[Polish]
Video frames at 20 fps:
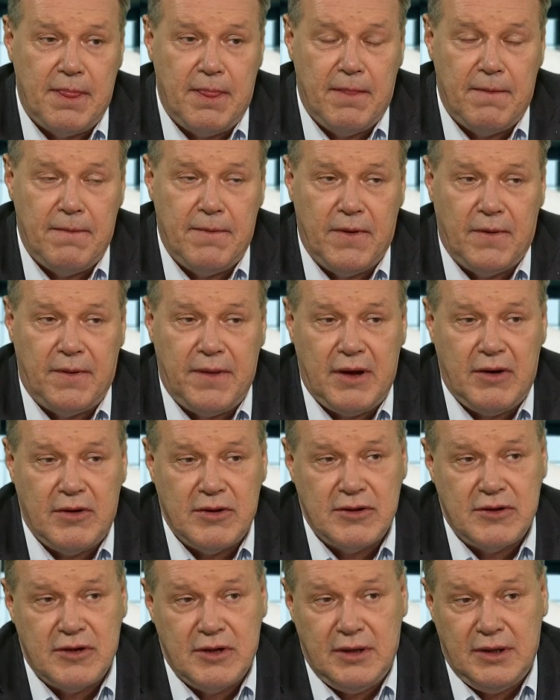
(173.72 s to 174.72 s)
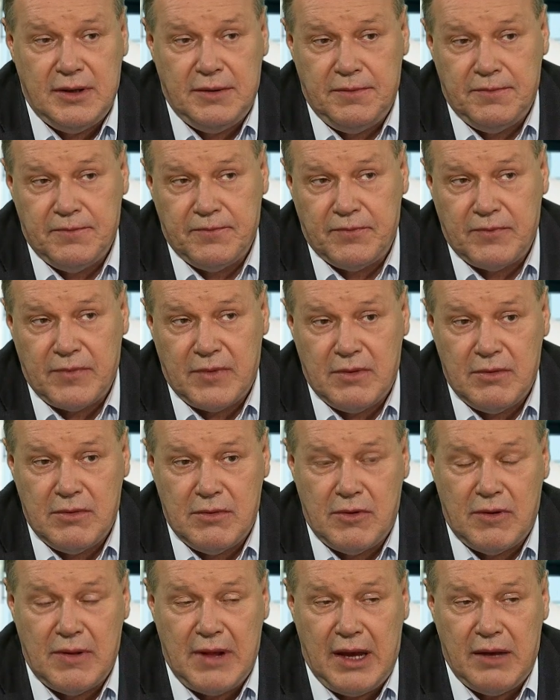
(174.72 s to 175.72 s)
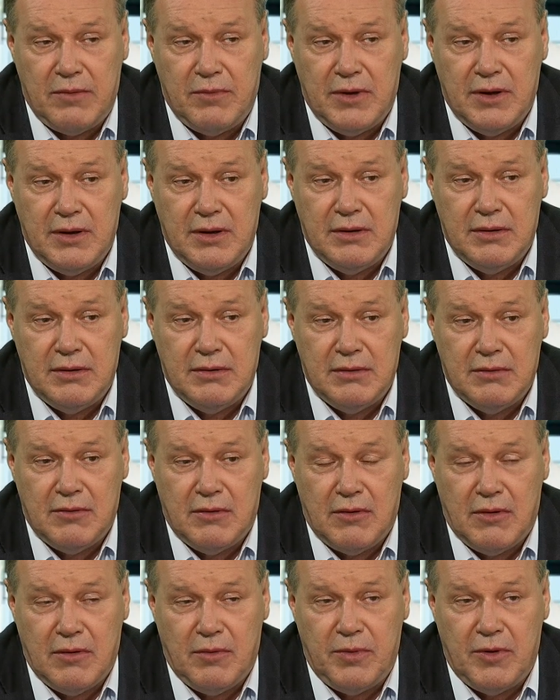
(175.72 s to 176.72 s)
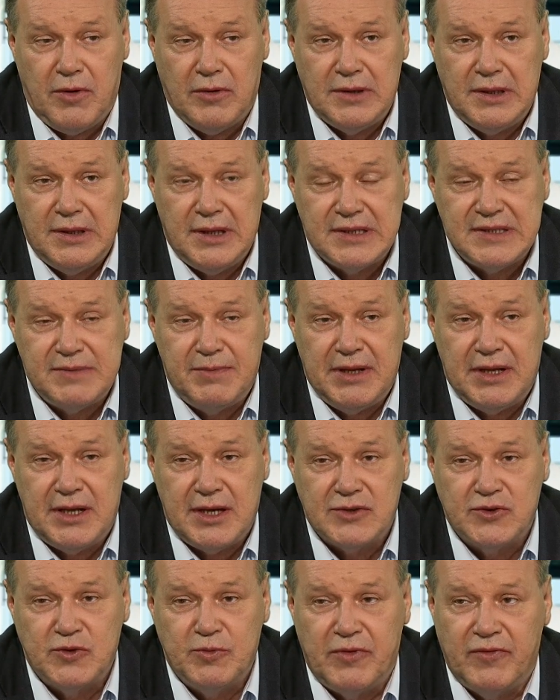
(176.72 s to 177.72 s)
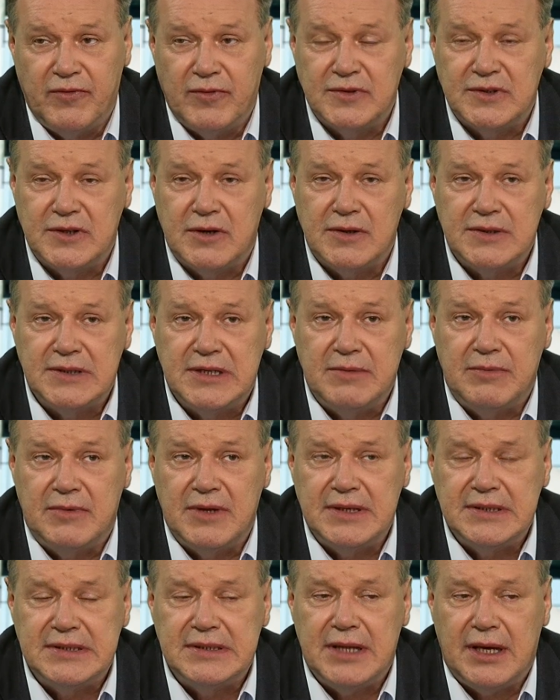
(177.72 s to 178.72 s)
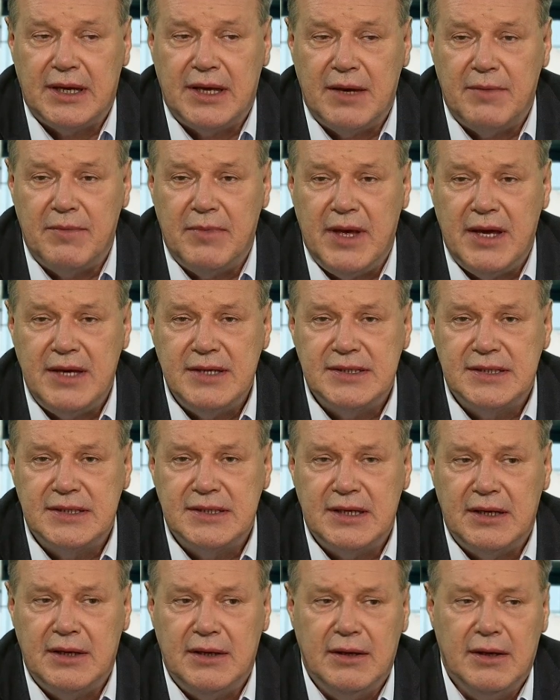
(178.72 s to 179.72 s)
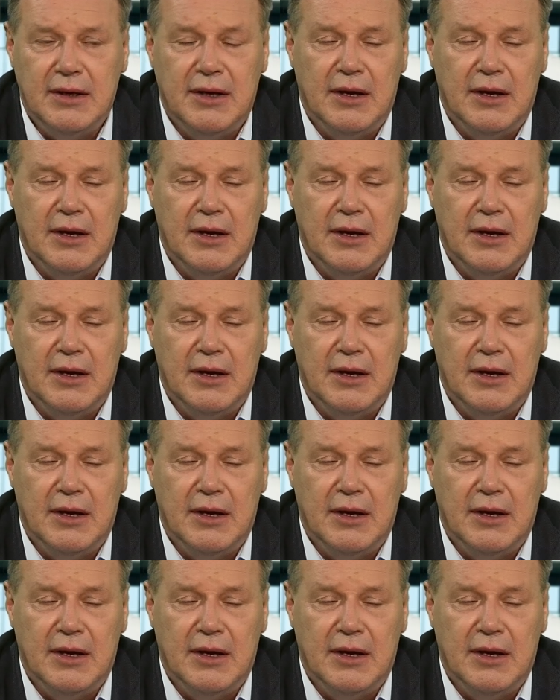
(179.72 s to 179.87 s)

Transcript: Do tego jeszcze mm, dodajmy obchody na cmentarzu powązkowskim. To jest takie miejsce,